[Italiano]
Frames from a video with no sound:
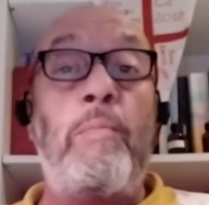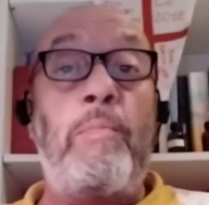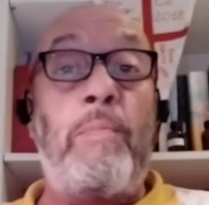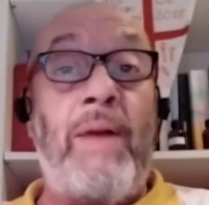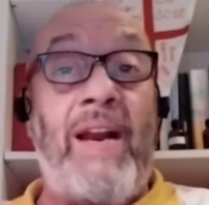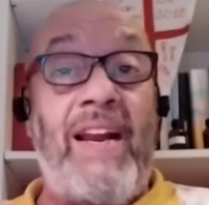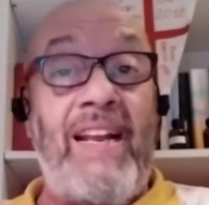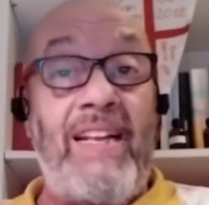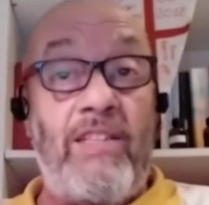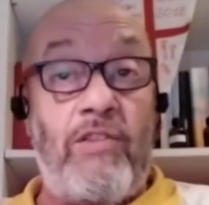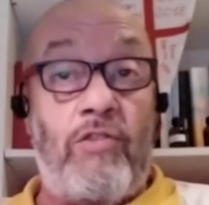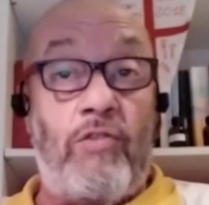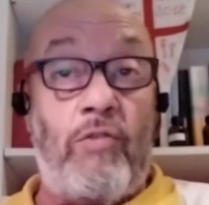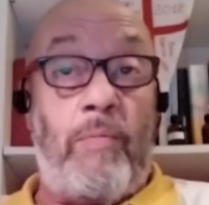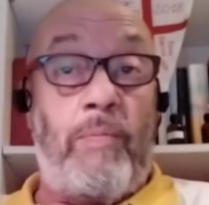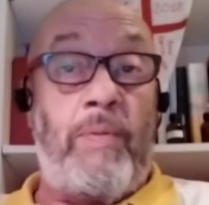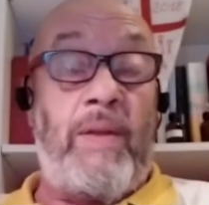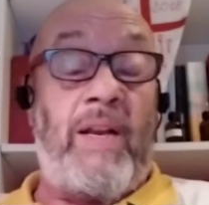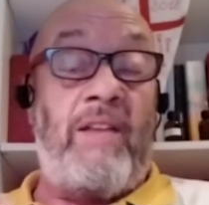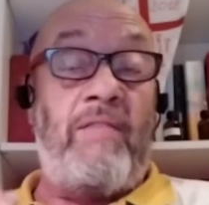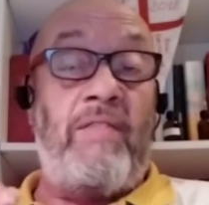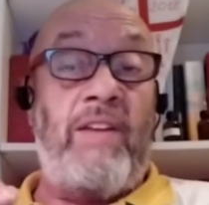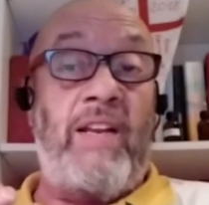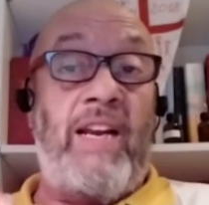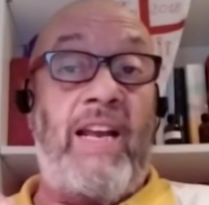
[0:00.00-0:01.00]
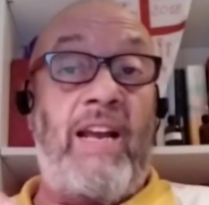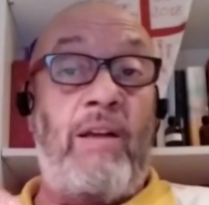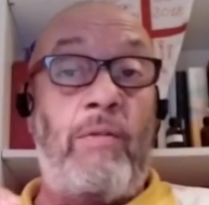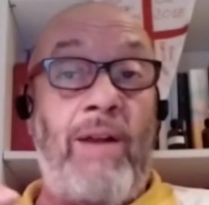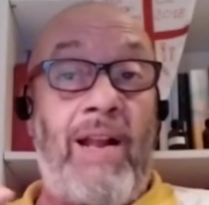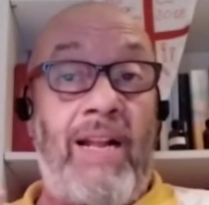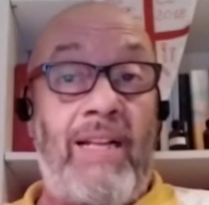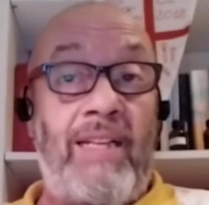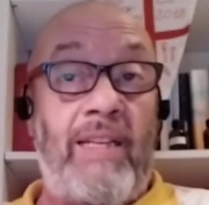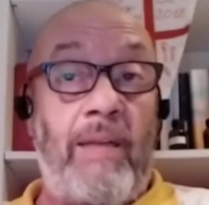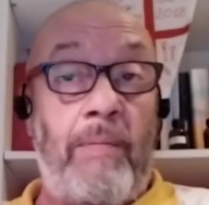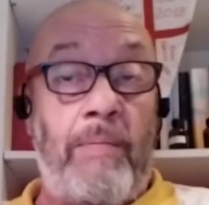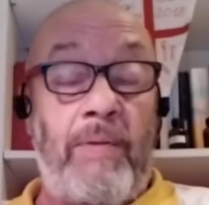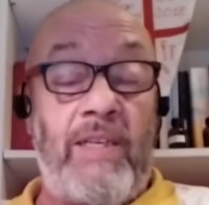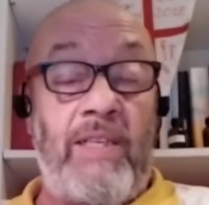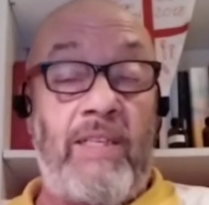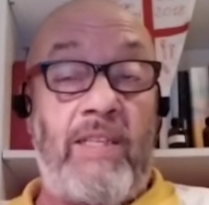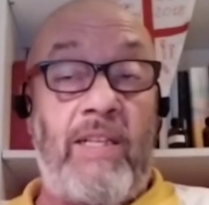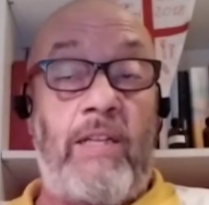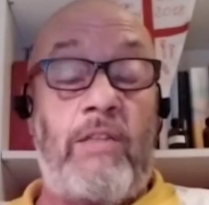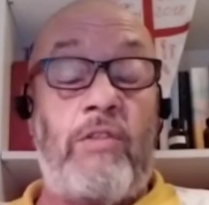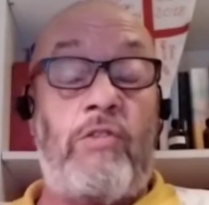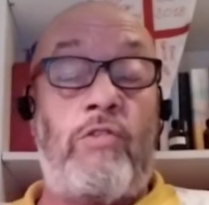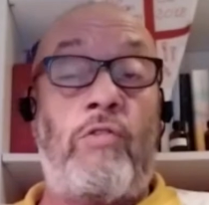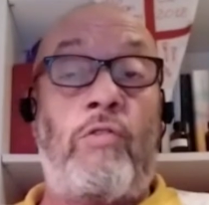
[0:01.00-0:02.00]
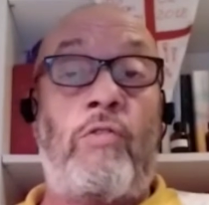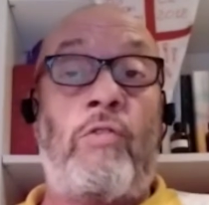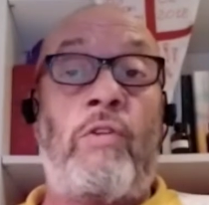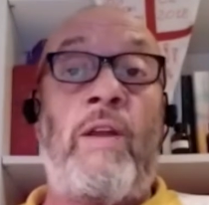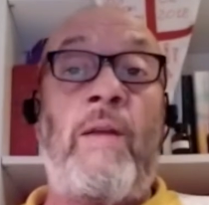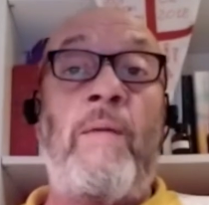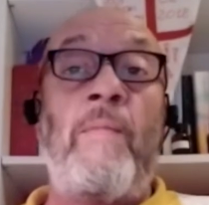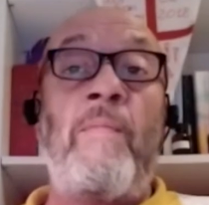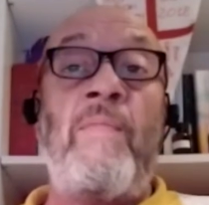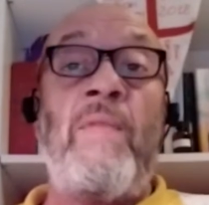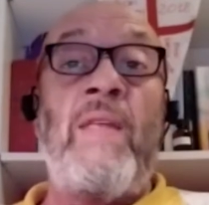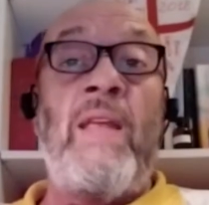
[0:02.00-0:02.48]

prezzo per avere un'alta prestazione,